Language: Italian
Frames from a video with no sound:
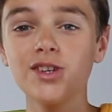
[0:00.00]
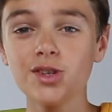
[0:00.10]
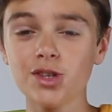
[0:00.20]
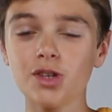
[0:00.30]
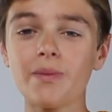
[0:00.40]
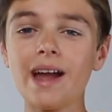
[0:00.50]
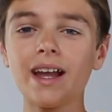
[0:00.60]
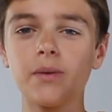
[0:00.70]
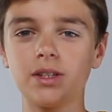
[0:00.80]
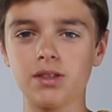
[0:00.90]
io sono
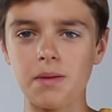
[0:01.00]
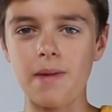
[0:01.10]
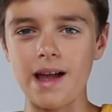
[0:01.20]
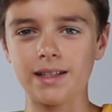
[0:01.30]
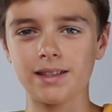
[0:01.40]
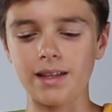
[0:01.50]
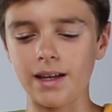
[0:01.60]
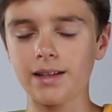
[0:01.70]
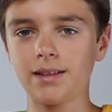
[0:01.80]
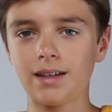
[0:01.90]
Mike e questo è Mike's
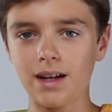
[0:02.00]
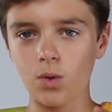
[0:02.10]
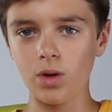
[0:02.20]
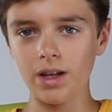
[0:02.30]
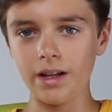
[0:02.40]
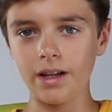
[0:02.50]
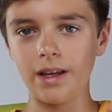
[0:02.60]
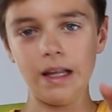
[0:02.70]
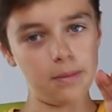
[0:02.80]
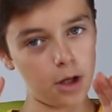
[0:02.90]
Tech.
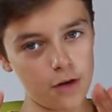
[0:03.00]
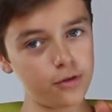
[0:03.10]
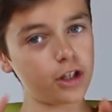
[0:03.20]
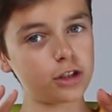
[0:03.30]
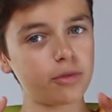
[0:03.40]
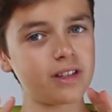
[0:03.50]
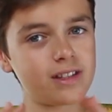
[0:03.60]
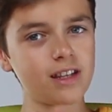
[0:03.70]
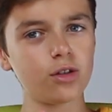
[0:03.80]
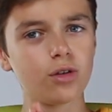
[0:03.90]
Tranquilli, il microfono che sto
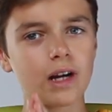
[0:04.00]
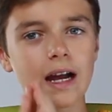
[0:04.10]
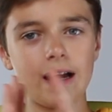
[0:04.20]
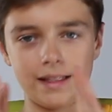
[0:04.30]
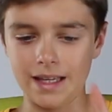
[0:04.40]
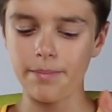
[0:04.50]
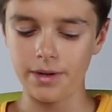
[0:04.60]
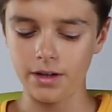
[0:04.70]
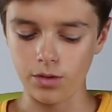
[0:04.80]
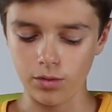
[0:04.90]
utilizzando ora è
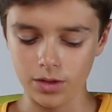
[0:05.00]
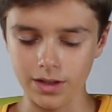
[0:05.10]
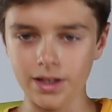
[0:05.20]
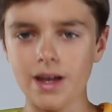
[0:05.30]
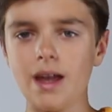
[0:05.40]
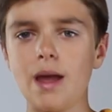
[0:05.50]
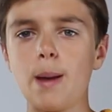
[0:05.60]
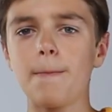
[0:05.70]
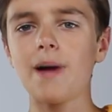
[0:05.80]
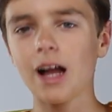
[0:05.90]
sempre il Rode.
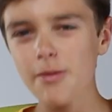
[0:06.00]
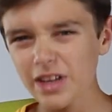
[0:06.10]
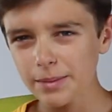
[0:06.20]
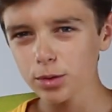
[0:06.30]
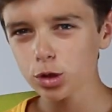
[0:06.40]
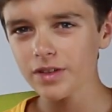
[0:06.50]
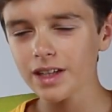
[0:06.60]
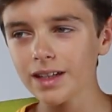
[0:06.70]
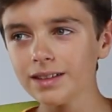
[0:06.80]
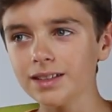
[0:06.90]
Ma come avete potuto
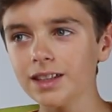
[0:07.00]
vedere dal